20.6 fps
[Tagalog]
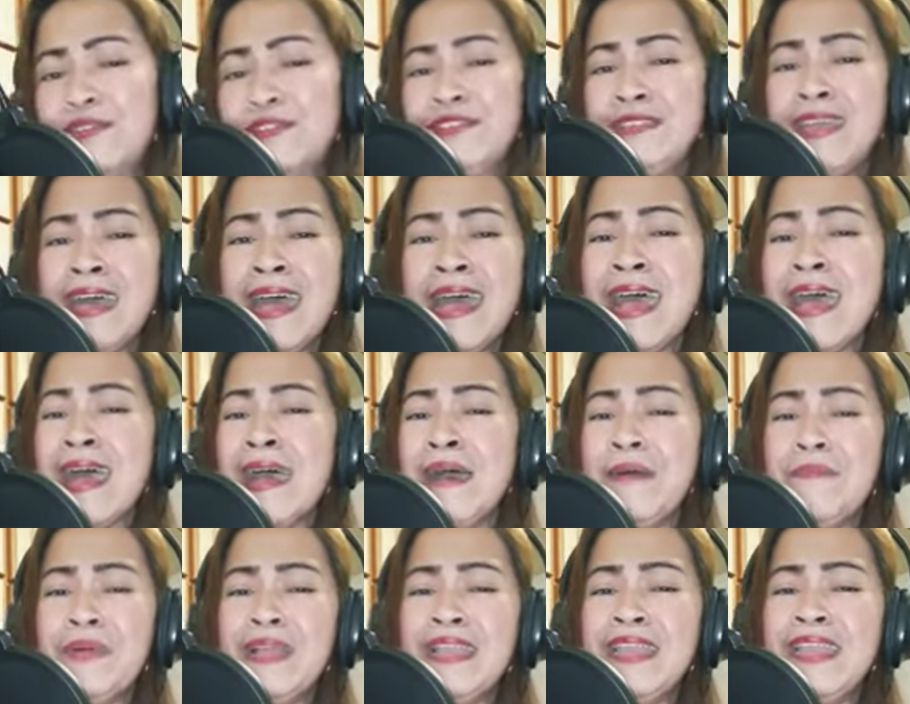
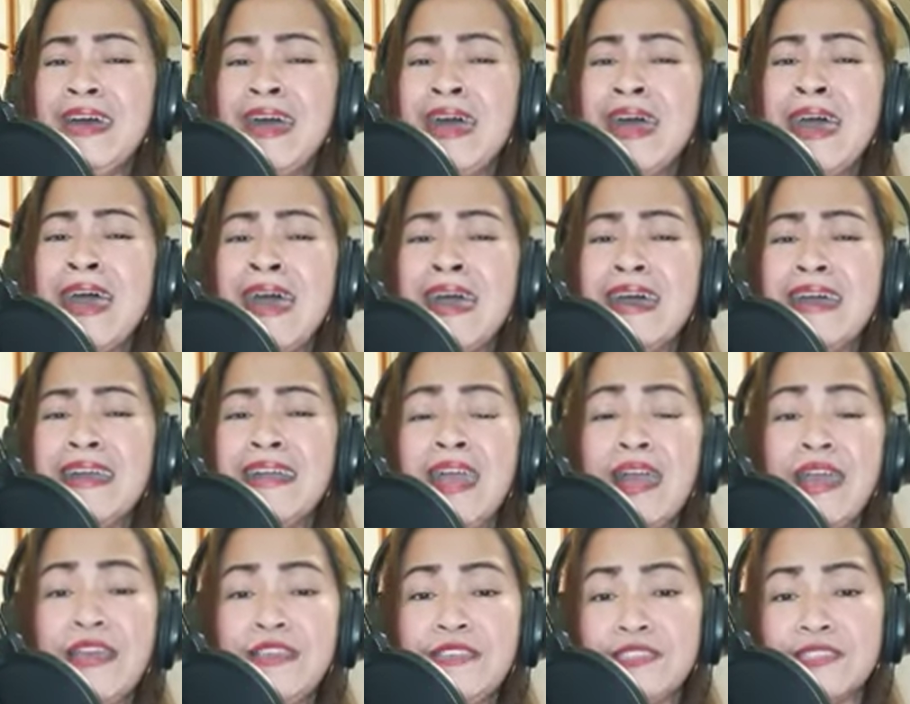una pa lang
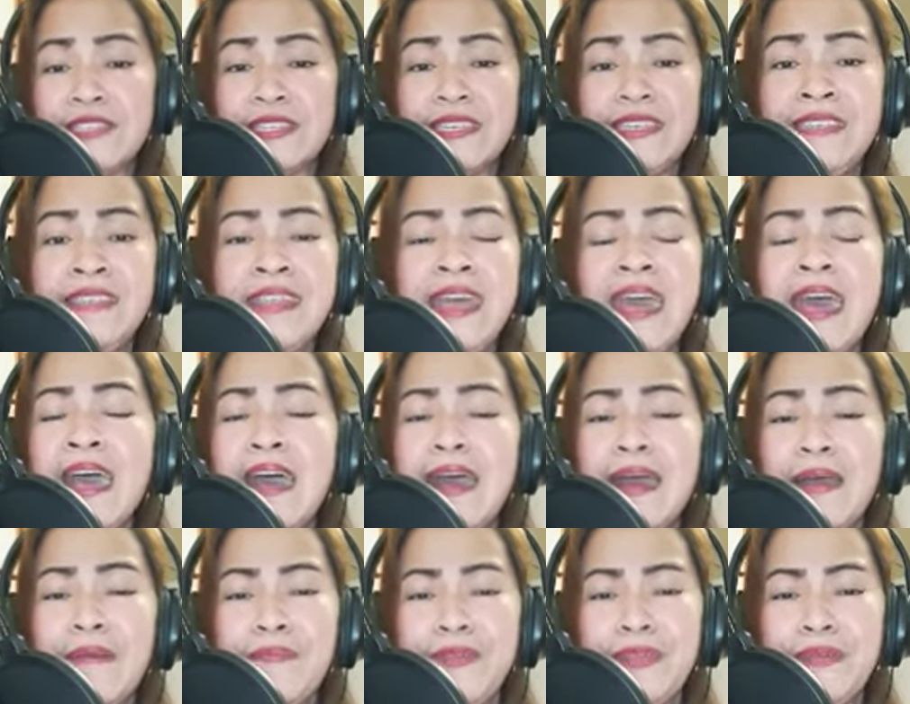ay
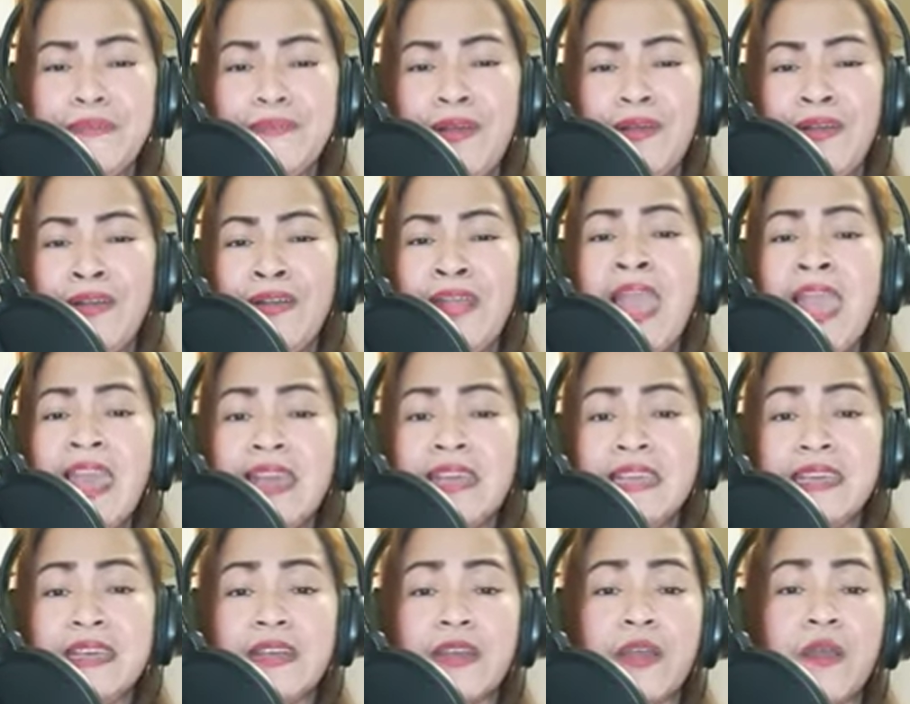sinabi mo
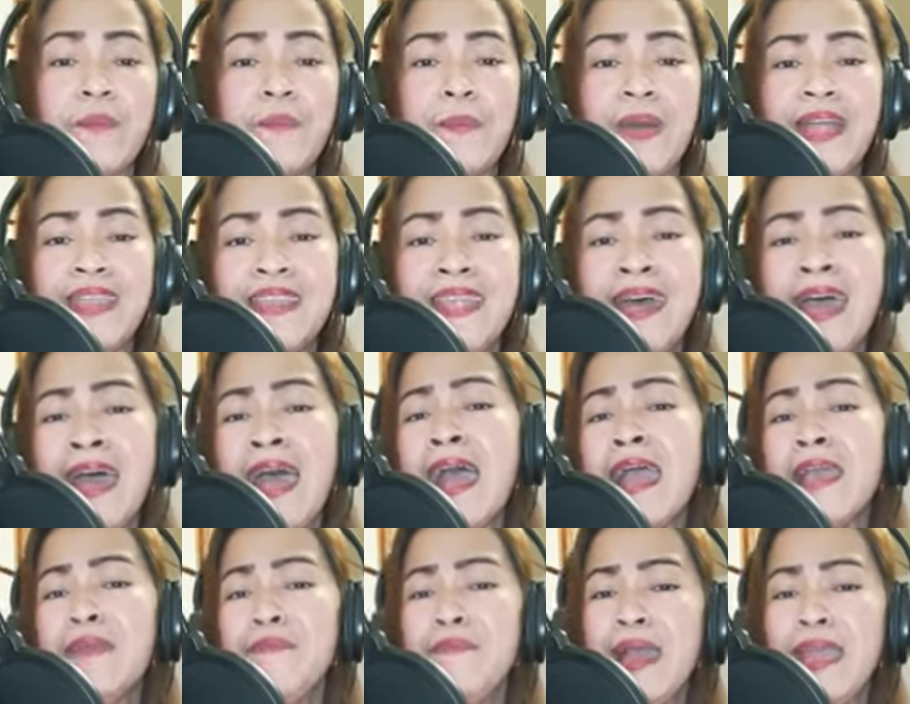Ikaw
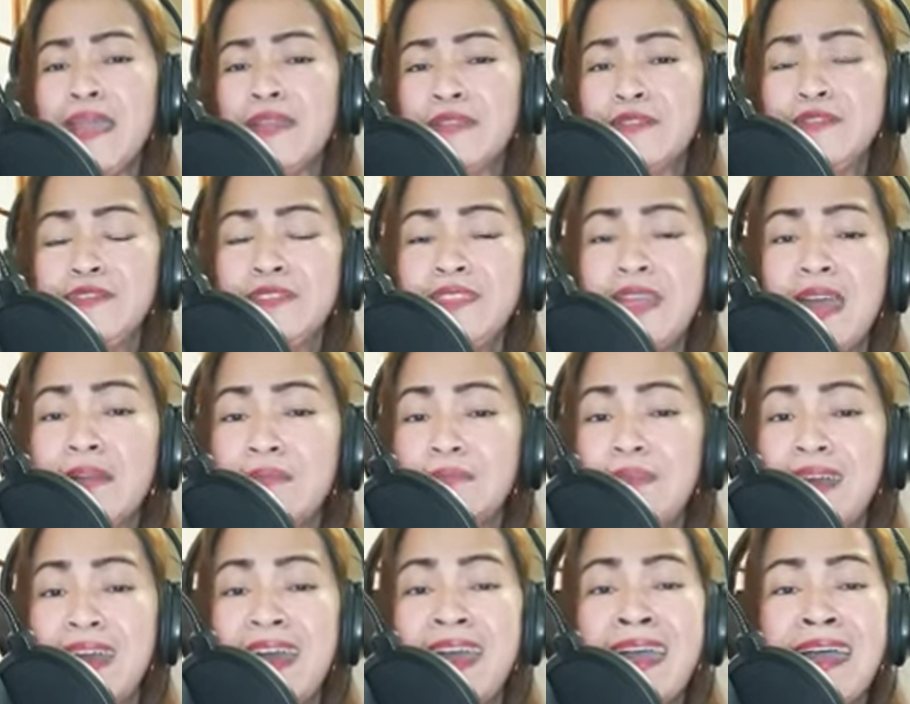pala'y mayroon ng
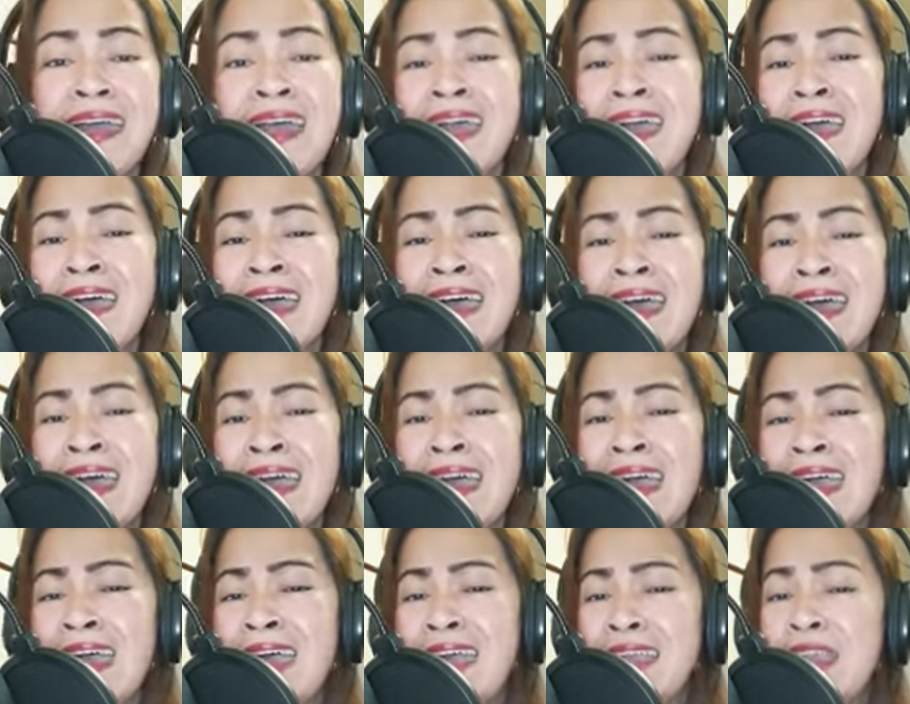
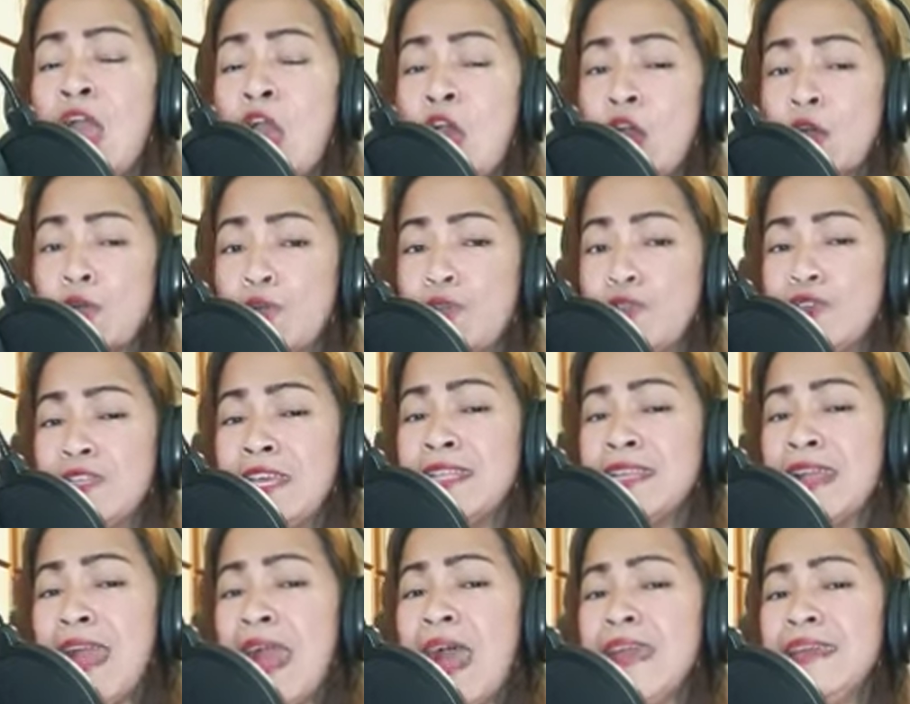mahal Ngunit
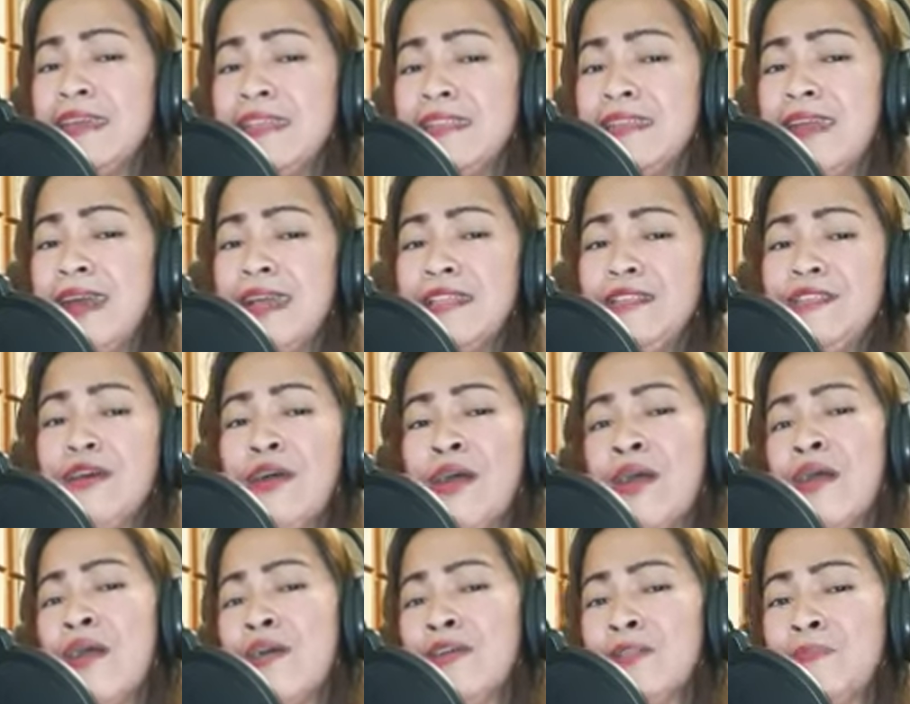kahit
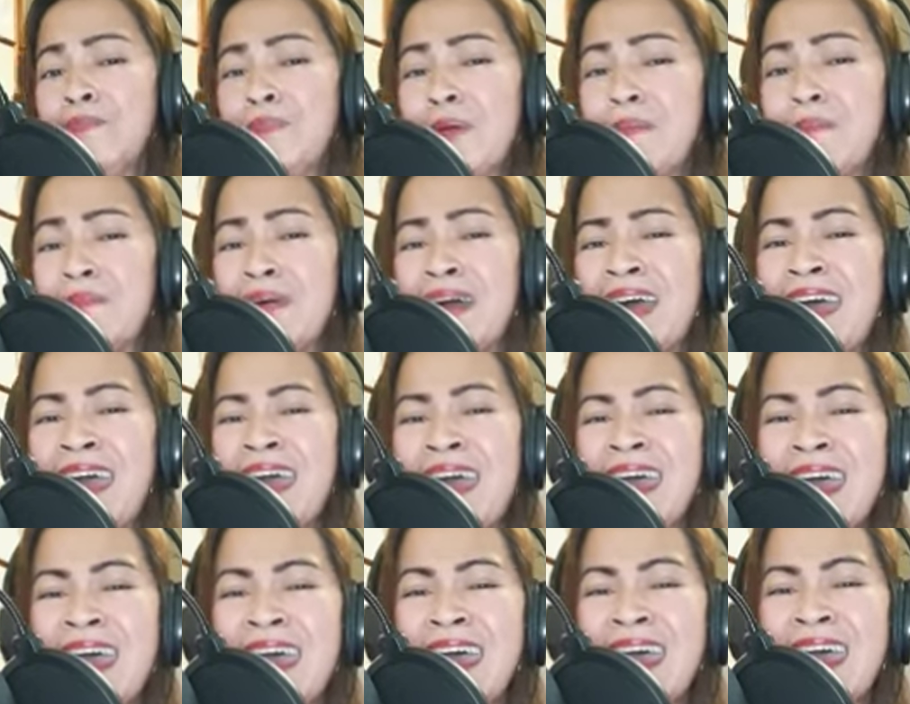ganon pa
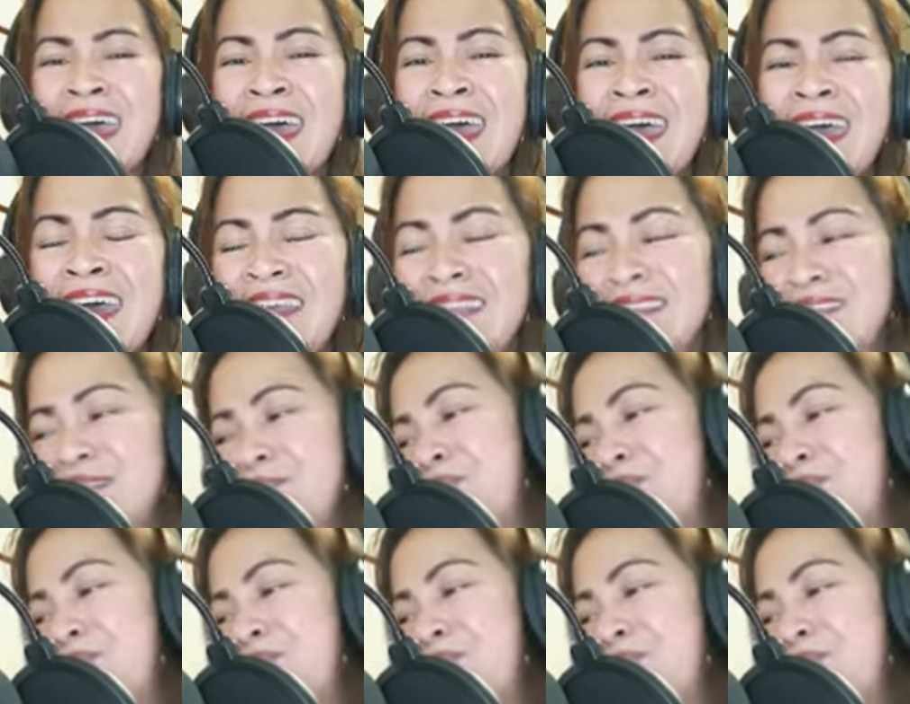man